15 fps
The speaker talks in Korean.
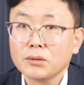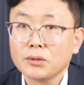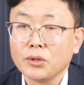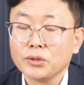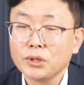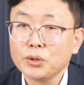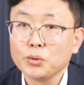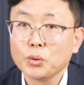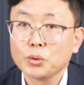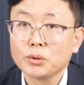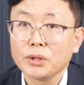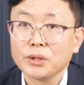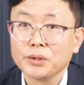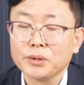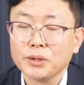경쟁 구도
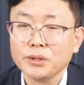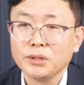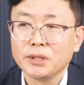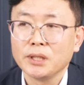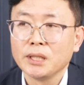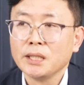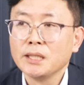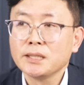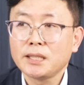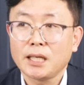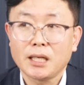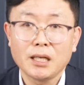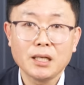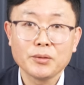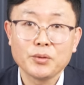속에서 이제
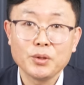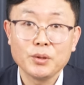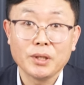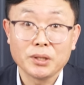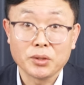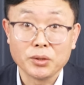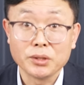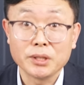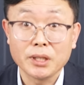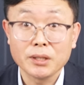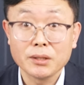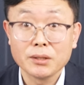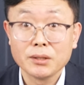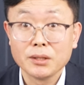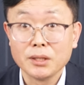살아남기 위한
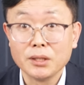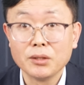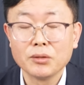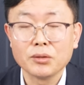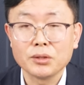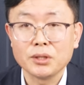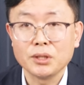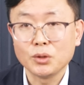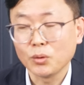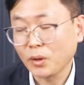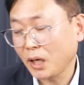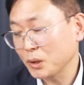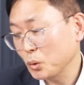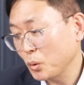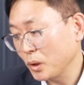경쟁 이런 것들이 좀
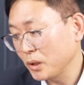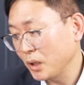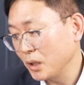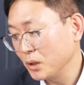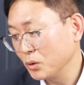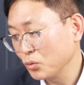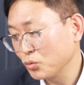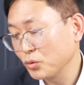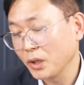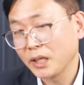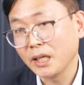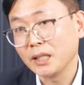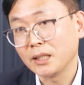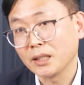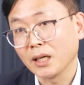가속화되어 있는
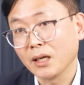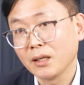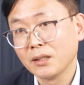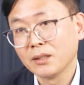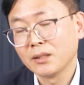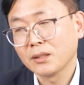구간에 있다.